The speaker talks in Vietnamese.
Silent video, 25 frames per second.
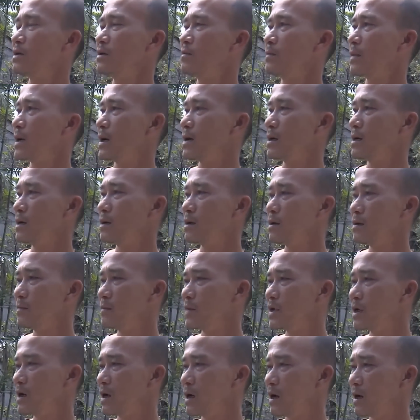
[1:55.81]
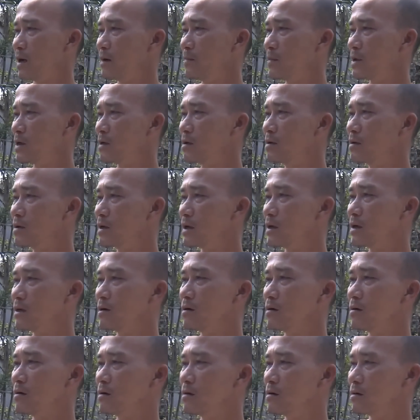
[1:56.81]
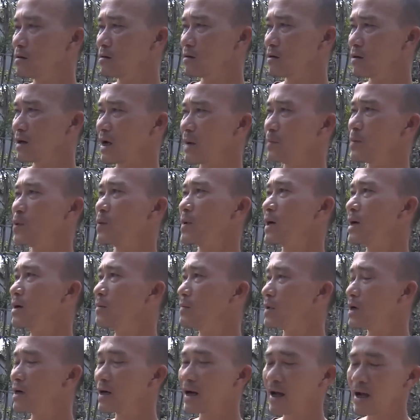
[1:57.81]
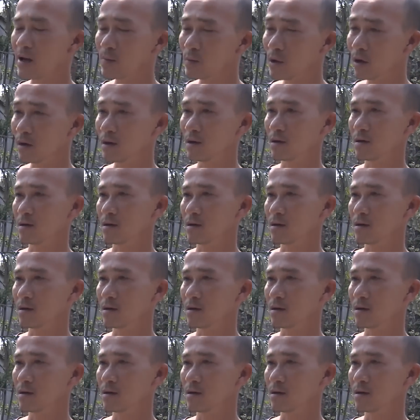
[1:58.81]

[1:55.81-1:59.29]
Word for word: nhưng mà bây giờ hỏi mà nước đây nó ngập một cái mà nó ra không được.